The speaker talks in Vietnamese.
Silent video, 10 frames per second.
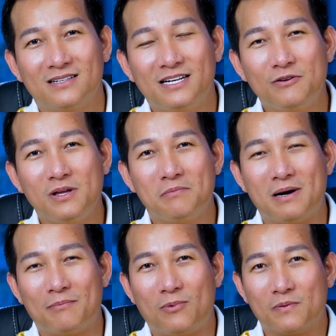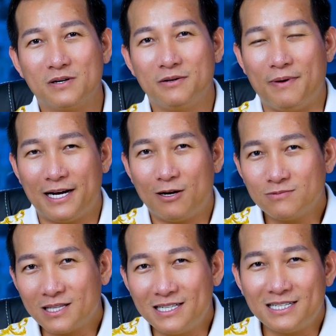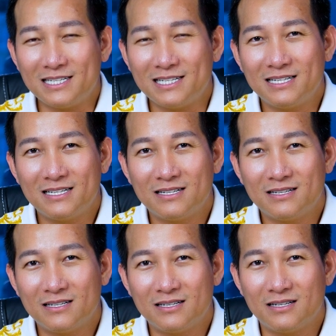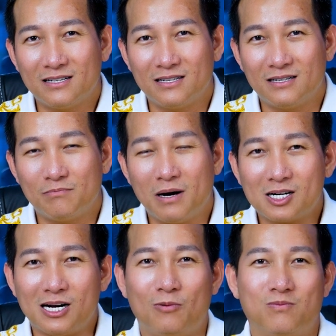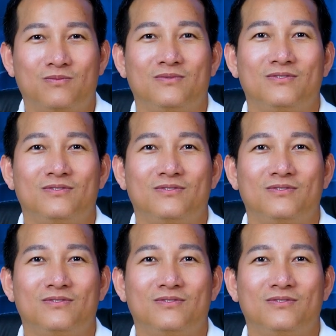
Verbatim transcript: nếu như mà một người mẹ nóng tính uh, bất đồng